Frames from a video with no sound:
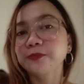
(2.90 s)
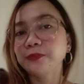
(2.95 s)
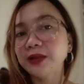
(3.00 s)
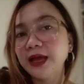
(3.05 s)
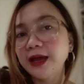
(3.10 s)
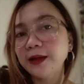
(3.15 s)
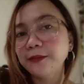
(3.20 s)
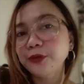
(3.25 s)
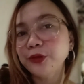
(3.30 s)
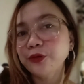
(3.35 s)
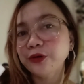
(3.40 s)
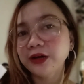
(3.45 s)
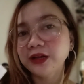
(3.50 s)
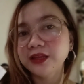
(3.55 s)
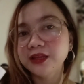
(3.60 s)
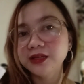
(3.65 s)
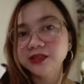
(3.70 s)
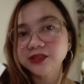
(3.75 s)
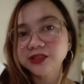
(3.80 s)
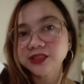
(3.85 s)
Plum yung
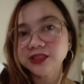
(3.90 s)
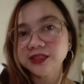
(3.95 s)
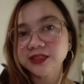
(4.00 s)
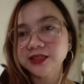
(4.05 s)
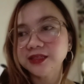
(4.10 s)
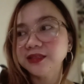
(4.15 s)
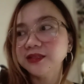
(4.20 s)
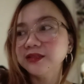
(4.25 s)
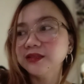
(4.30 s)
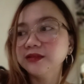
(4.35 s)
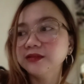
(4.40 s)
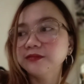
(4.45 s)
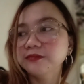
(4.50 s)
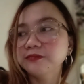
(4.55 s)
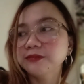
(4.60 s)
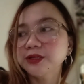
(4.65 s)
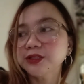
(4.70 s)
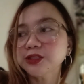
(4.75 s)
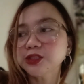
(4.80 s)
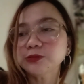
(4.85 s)
kanyang shade.
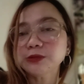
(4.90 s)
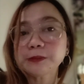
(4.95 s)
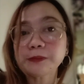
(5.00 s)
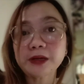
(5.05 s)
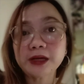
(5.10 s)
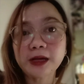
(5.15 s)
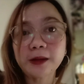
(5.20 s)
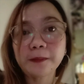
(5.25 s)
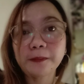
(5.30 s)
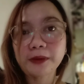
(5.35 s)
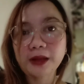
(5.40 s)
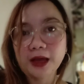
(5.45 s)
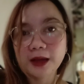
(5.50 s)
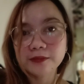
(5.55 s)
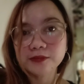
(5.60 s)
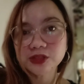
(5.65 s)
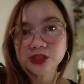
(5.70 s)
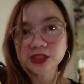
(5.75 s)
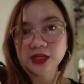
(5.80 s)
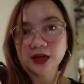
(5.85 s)
Medyo may pagka-plum
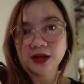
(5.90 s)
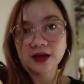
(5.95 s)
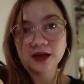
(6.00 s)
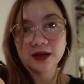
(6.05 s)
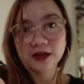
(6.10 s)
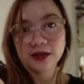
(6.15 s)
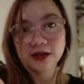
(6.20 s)
siya.